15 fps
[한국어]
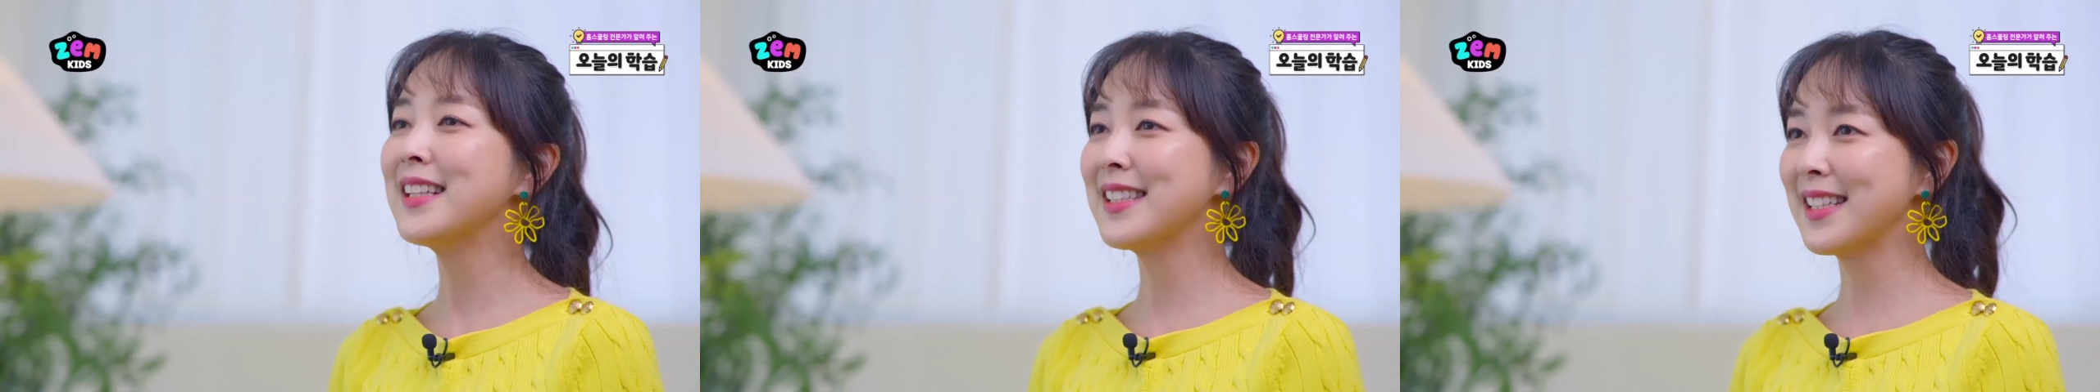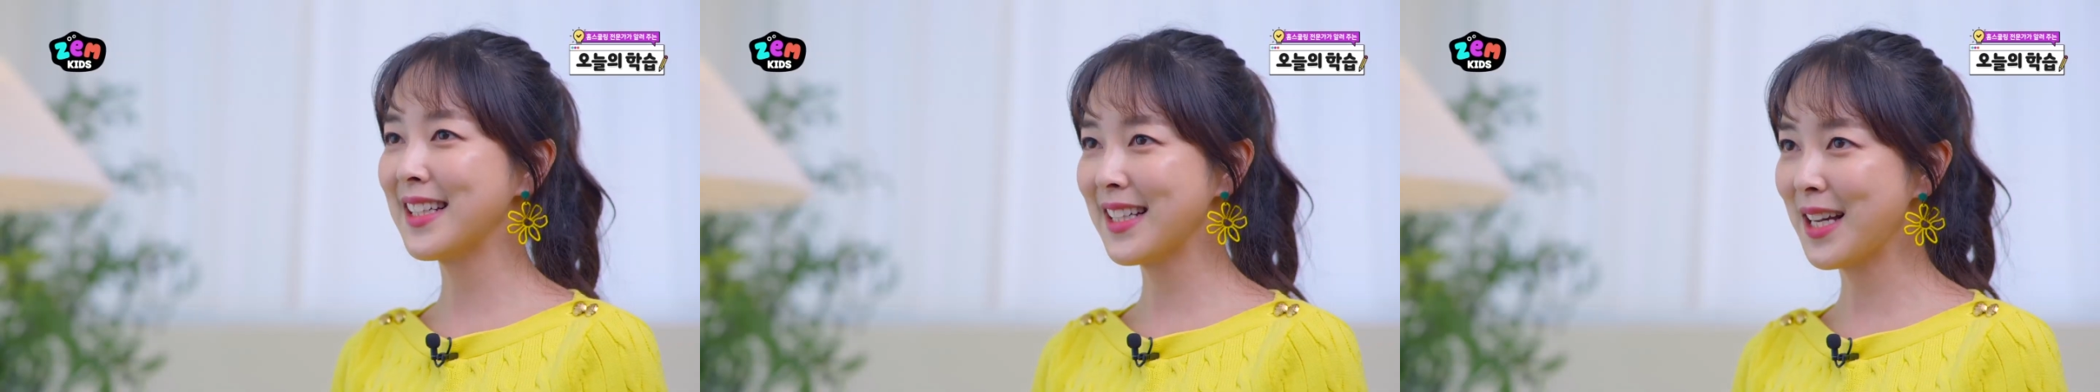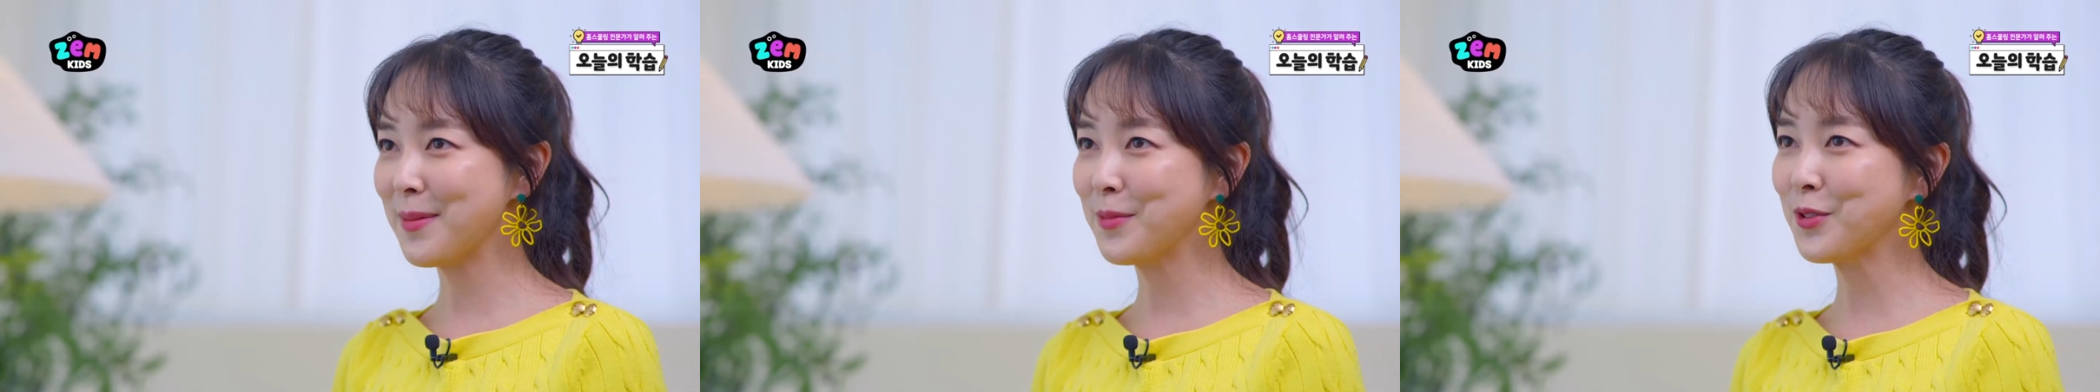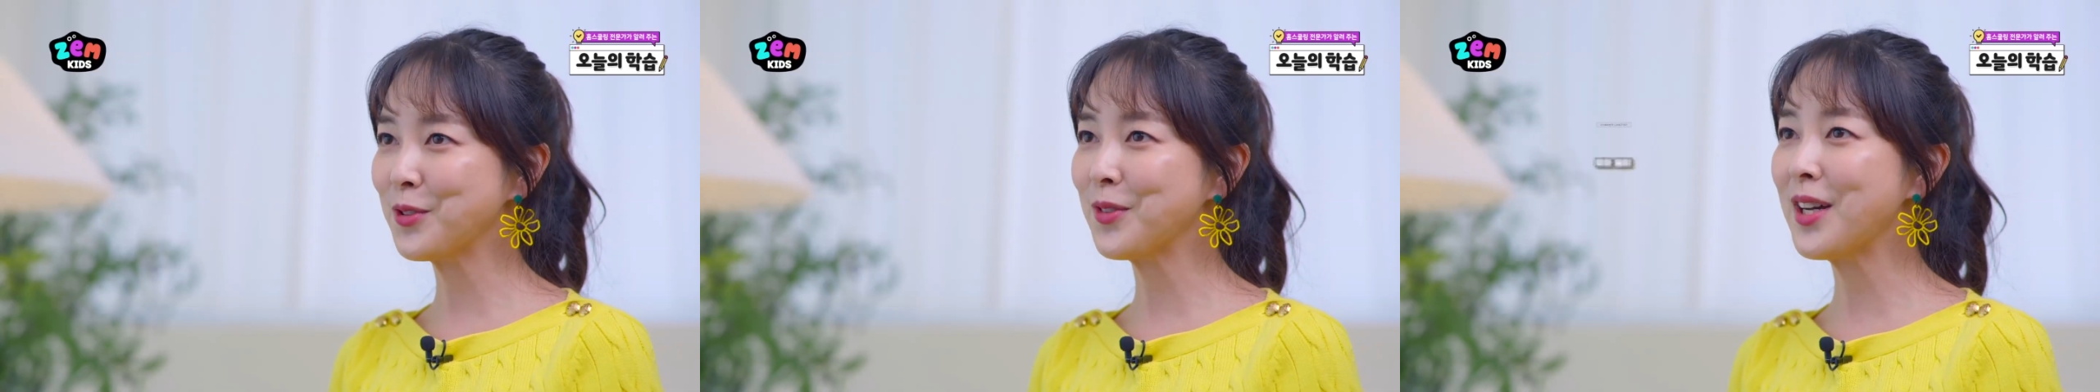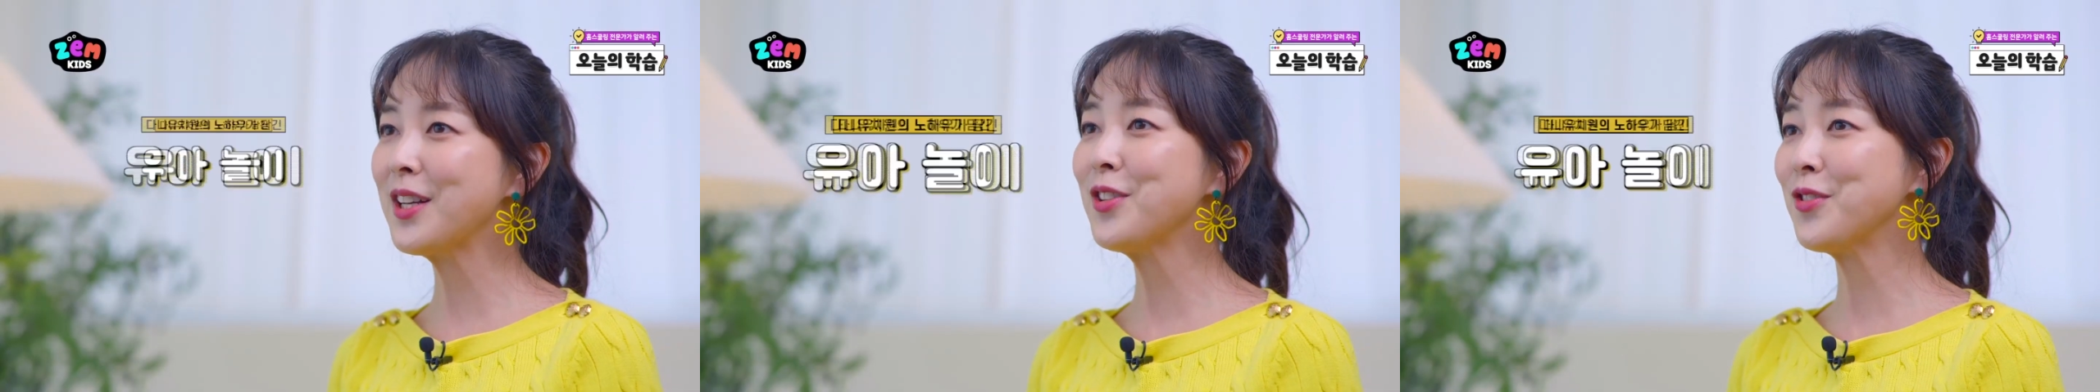제가
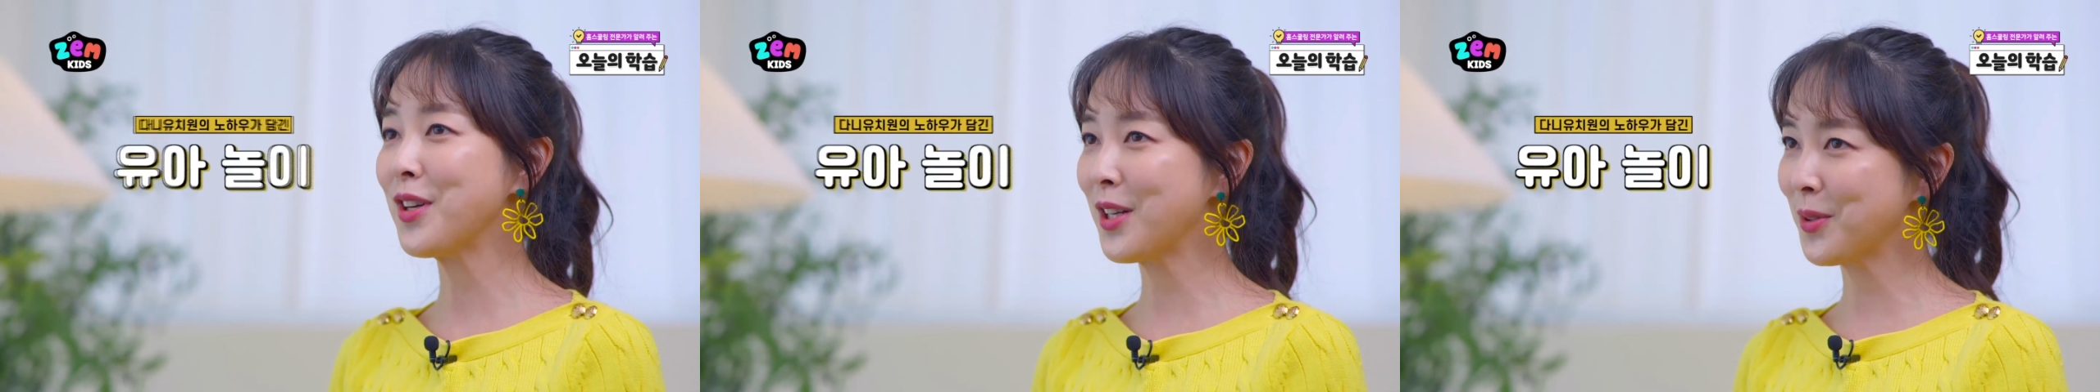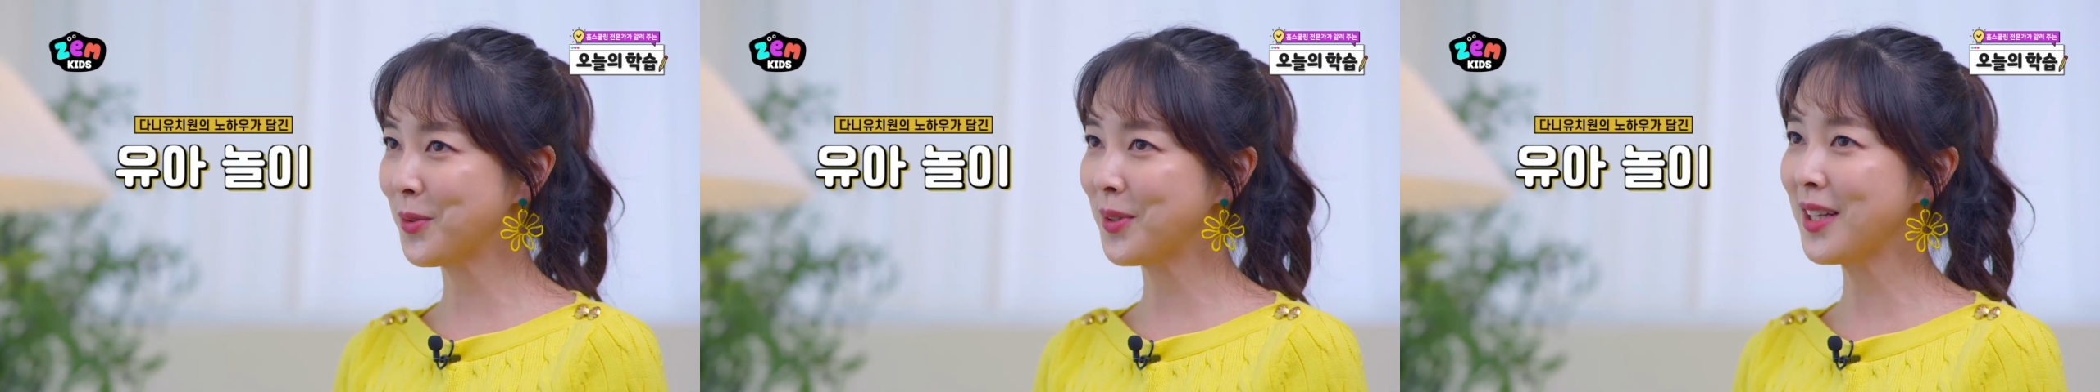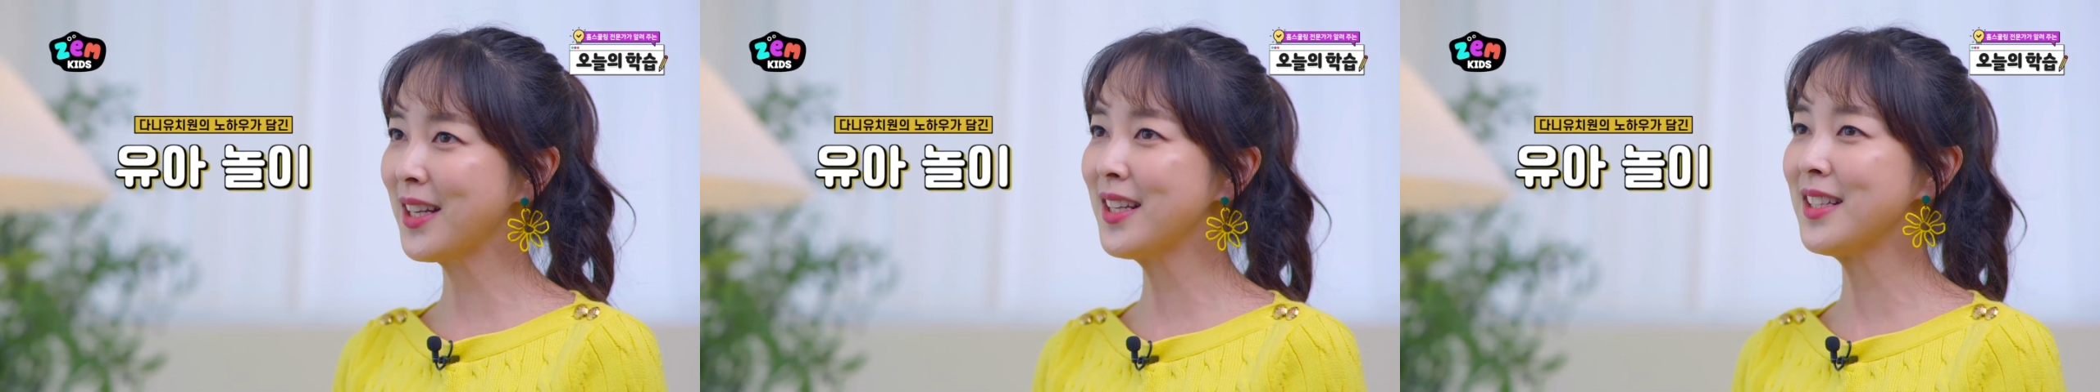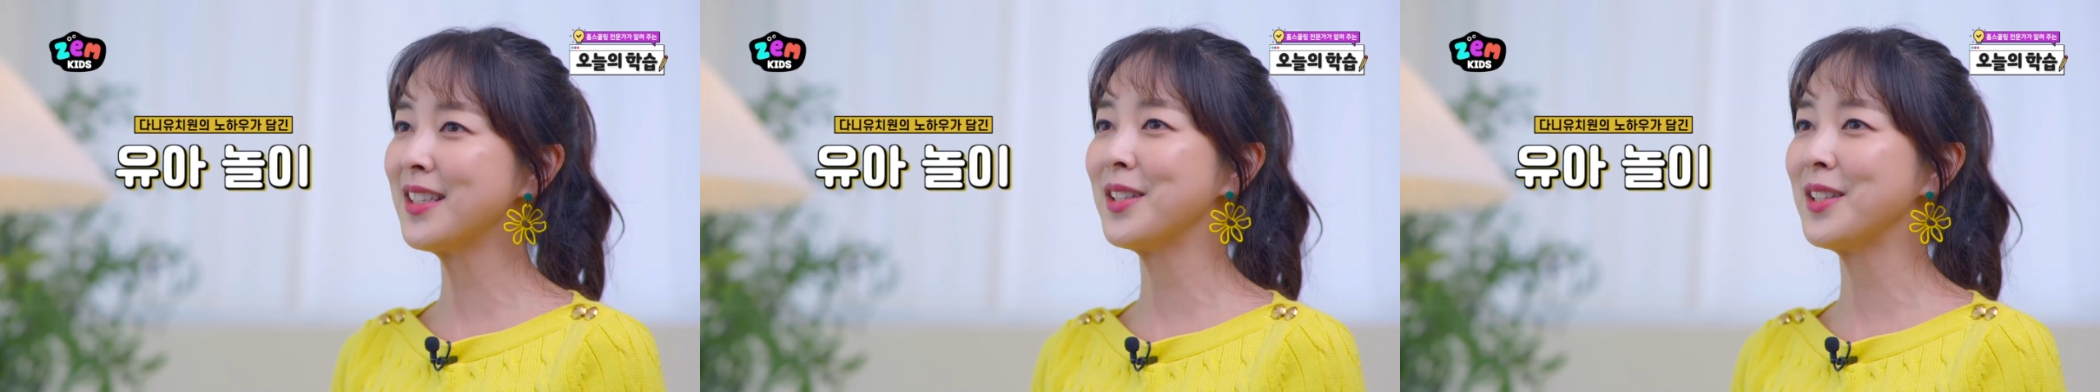감수한 유아놀이